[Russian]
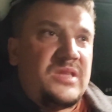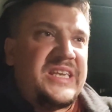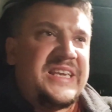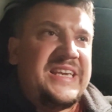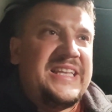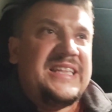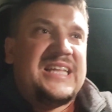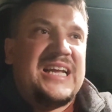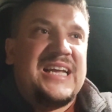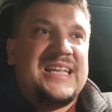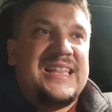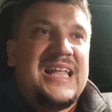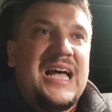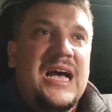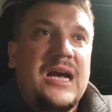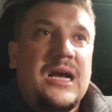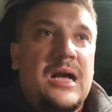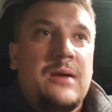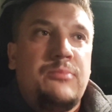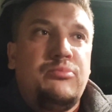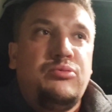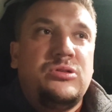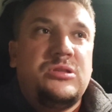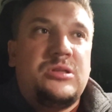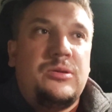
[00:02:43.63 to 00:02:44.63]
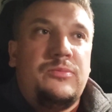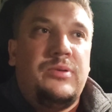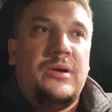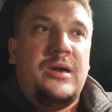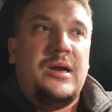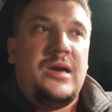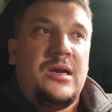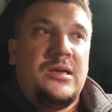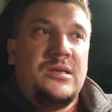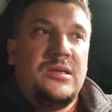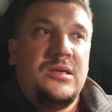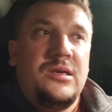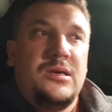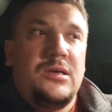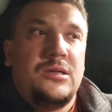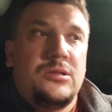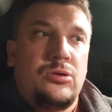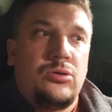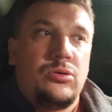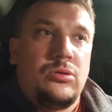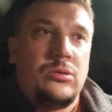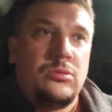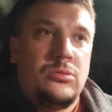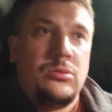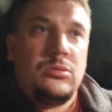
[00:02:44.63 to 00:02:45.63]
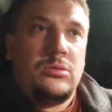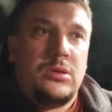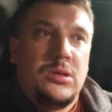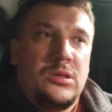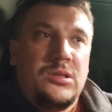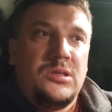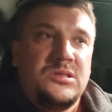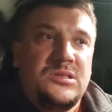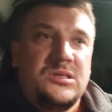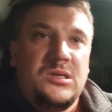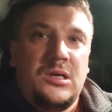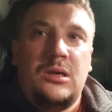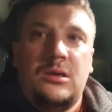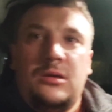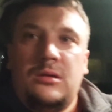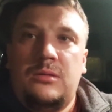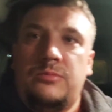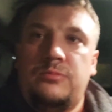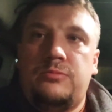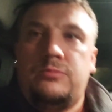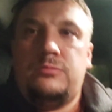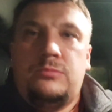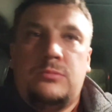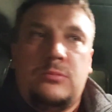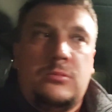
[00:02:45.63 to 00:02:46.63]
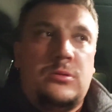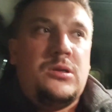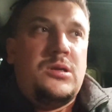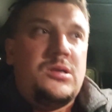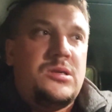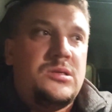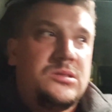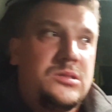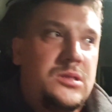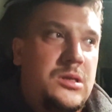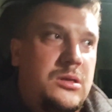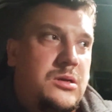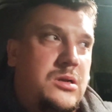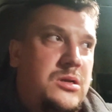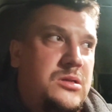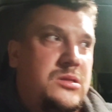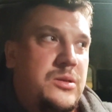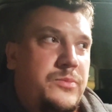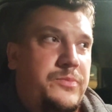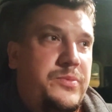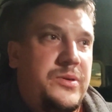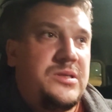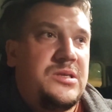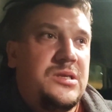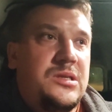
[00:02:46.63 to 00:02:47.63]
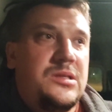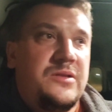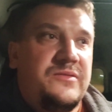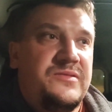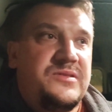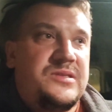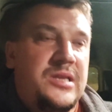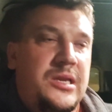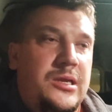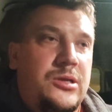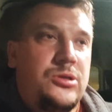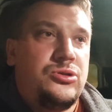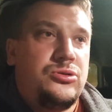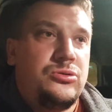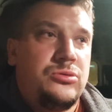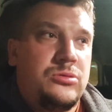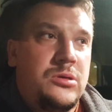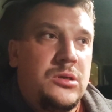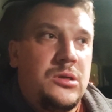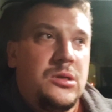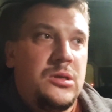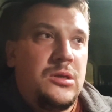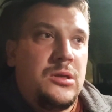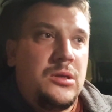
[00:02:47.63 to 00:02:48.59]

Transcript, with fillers: И тогда как будто бы они откроют. Ну, а нельзя, ну, я не знаю, как-то пойти навстречу.